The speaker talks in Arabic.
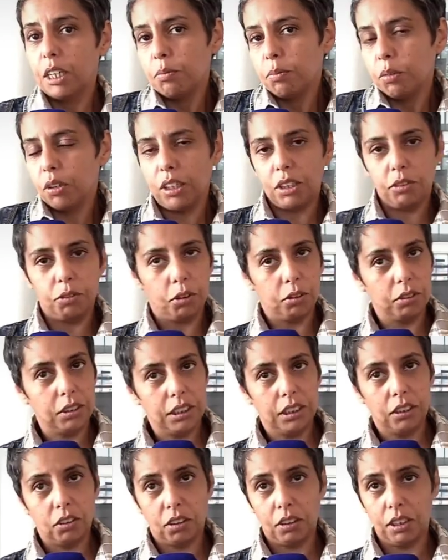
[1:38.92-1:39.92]
بون يفو
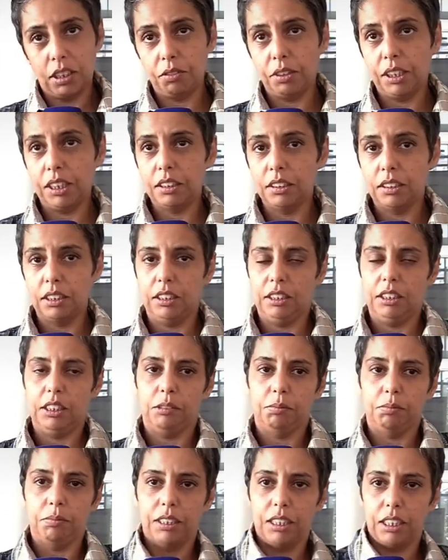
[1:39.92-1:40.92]
دير كو لا فيغيتي
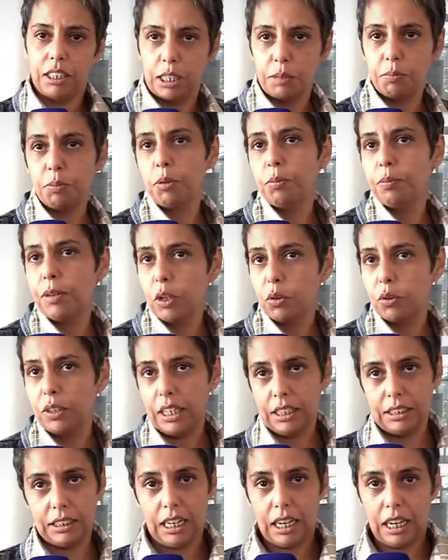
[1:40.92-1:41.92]
اسم لي بوبل
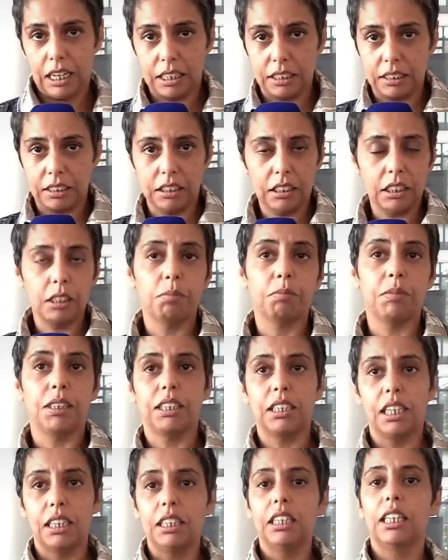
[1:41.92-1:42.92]
كاع سا اتير مي
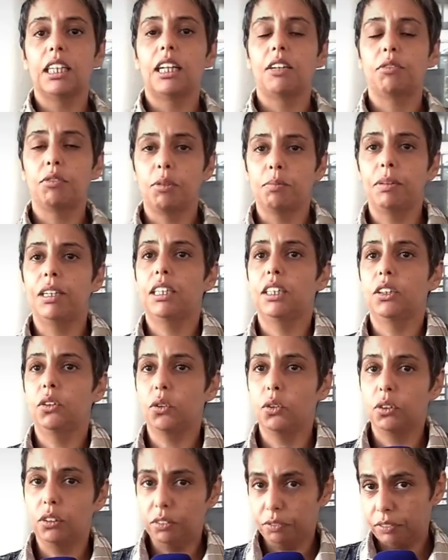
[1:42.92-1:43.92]
تانيك لا فيمال كي
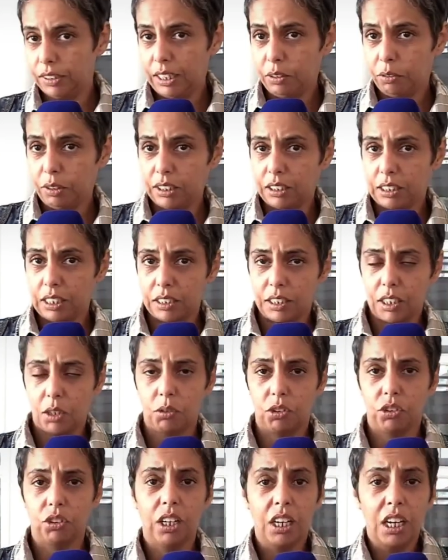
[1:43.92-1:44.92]
تكون في حبق
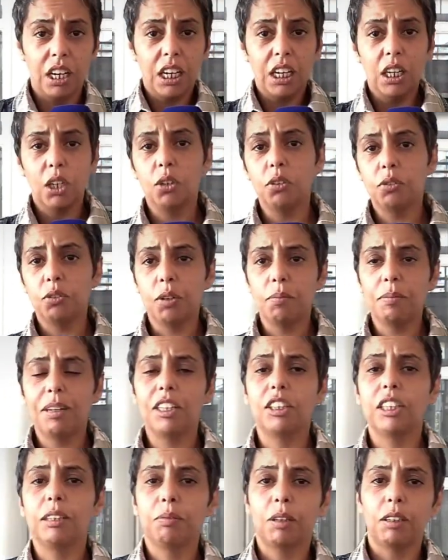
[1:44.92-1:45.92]
التزاوج اون
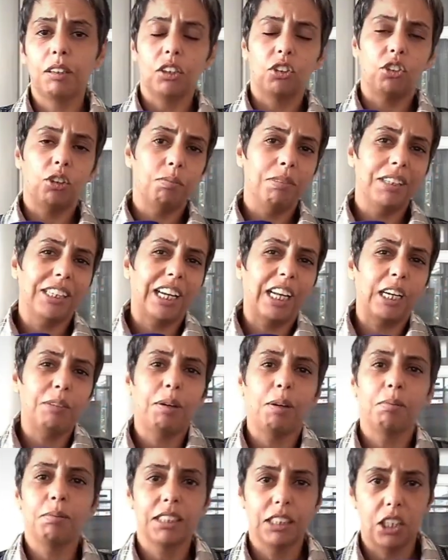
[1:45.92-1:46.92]
فيمال تجيب تجيب لك قريب
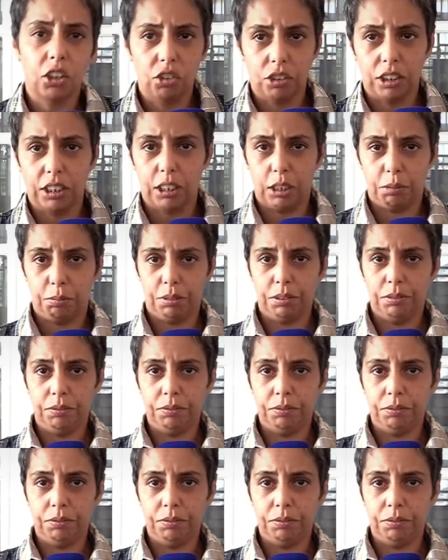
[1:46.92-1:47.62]
15 كلب